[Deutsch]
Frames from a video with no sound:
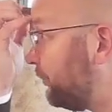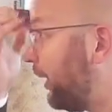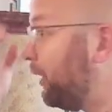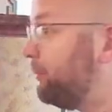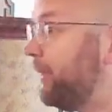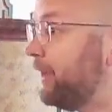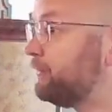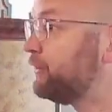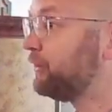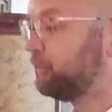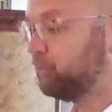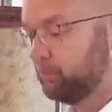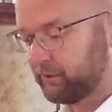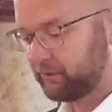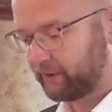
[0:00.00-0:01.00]
mal besser
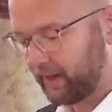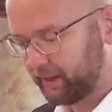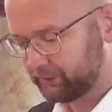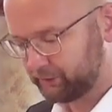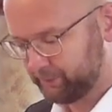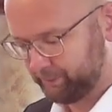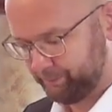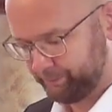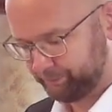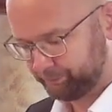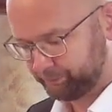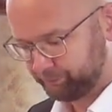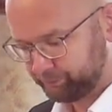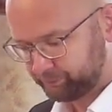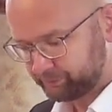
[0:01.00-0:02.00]
zu betrachten.
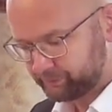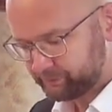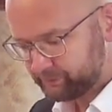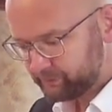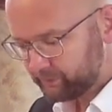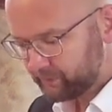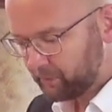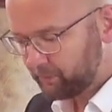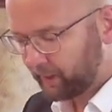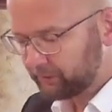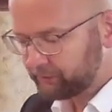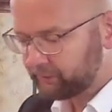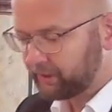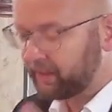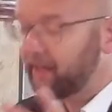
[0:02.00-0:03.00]

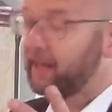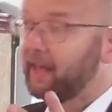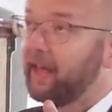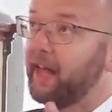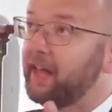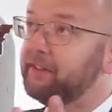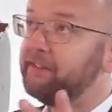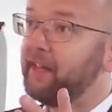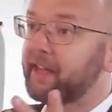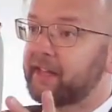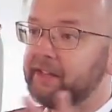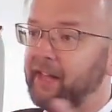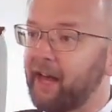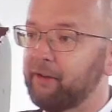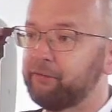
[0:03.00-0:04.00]
Manche
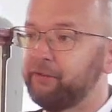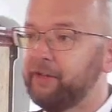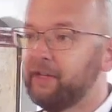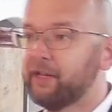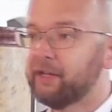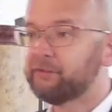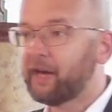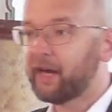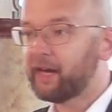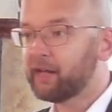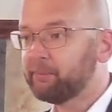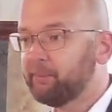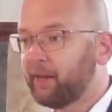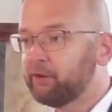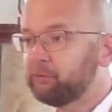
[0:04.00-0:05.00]
entdecken da viele
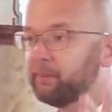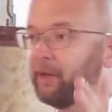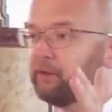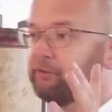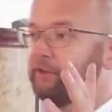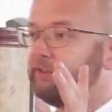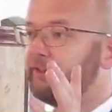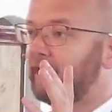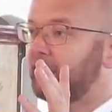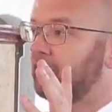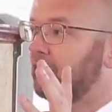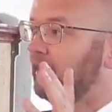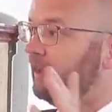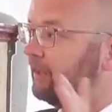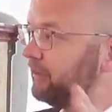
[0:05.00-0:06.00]
Sachen. Manchmal sieht ein,
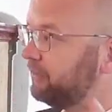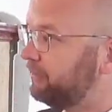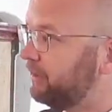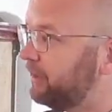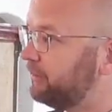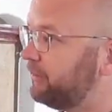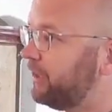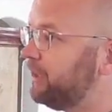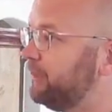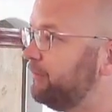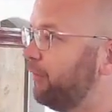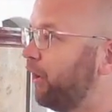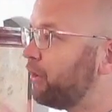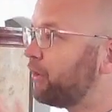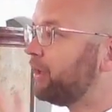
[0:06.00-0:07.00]
sehen die
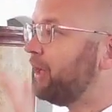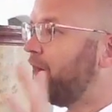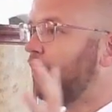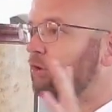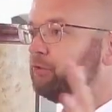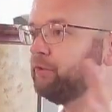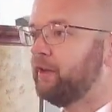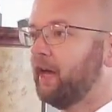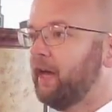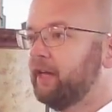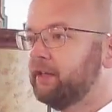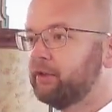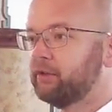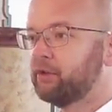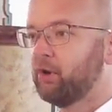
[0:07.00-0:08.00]
Wolken aus wie
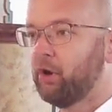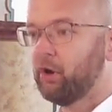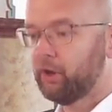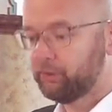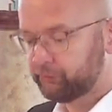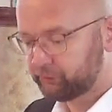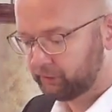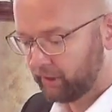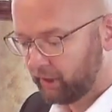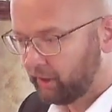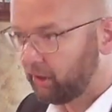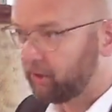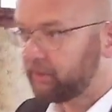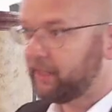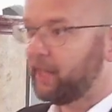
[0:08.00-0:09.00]
ein Kreuz.
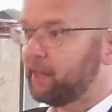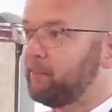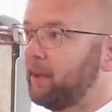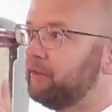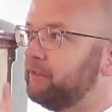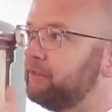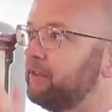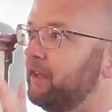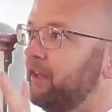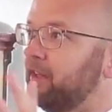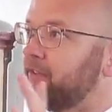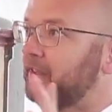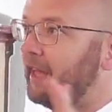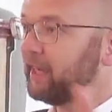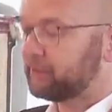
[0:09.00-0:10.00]
Oder jemand
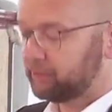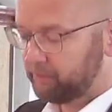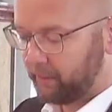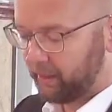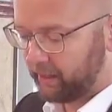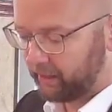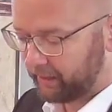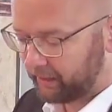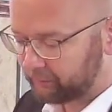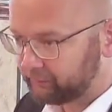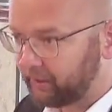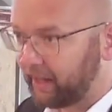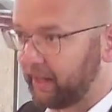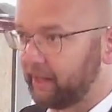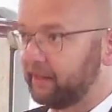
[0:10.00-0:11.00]
sagte mal, er
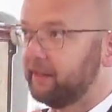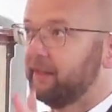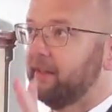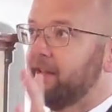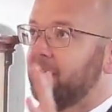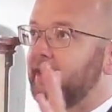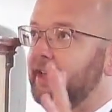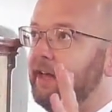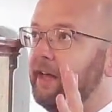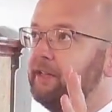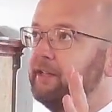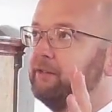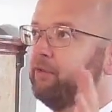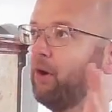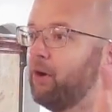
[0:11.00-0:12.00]
sah äh,
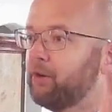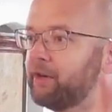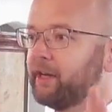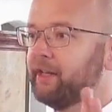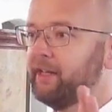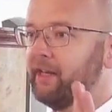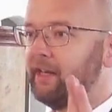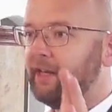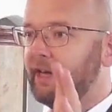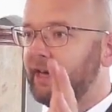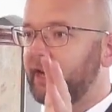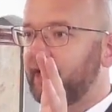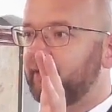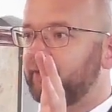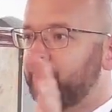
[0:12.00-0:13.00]
die Wolken in
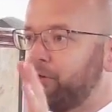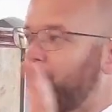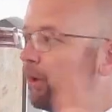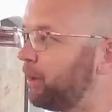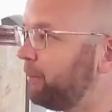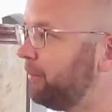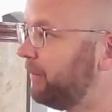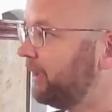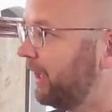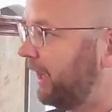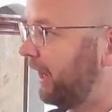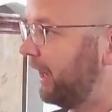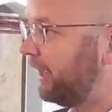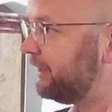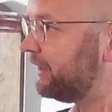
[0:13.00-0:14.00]
der Form
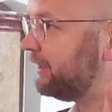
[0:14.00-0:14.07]
einer